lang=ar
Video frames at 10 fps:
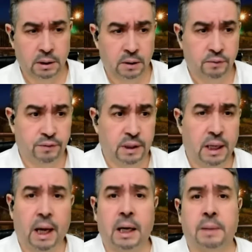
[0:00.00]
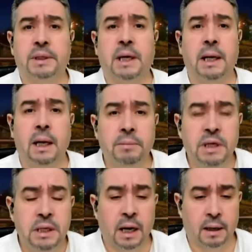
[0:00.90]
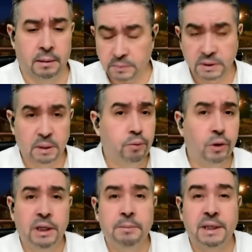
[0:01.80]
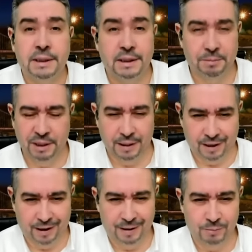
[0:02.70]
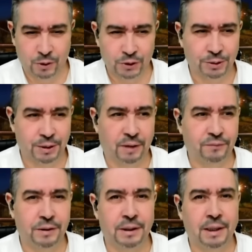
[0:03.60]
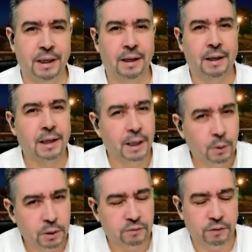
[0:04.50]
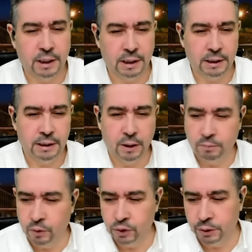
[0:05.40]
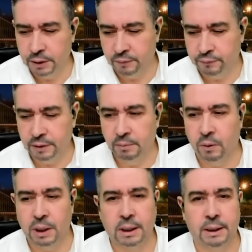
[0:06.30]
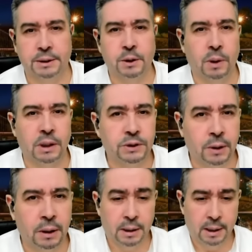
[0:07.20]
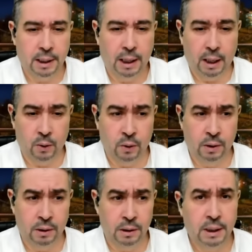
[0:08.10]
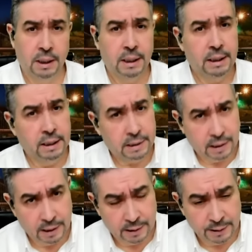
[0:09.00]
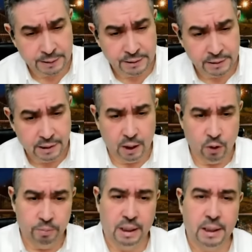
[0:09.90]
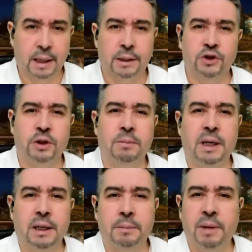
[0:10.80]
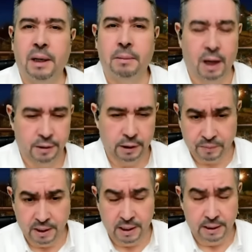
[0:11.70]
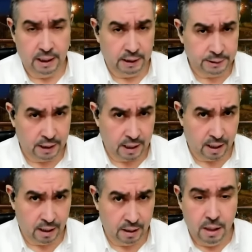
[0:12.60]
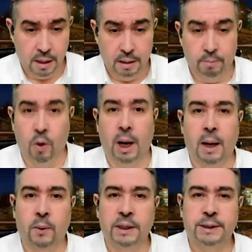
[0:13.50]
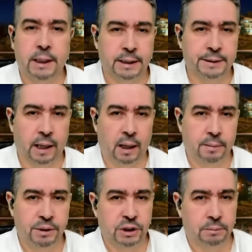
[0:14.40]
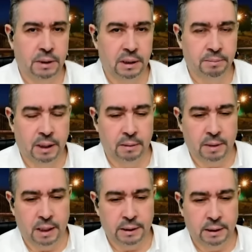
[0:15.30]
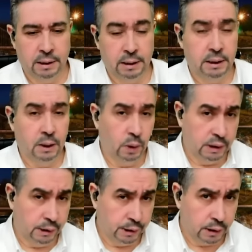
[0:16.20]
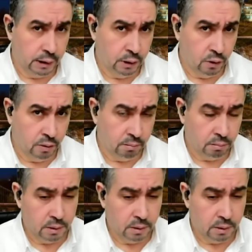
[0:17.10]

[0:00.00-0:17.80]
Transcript: فيه حرب كلاميه بوليميك كبيره موجوده في قنوات فضائيه وموجوده في مواقع التواصل حول اقاله او بقاء جمال بالماضي يا هل ترى محاوله الاطاحه بجمال بالماضي هي وليده اليوم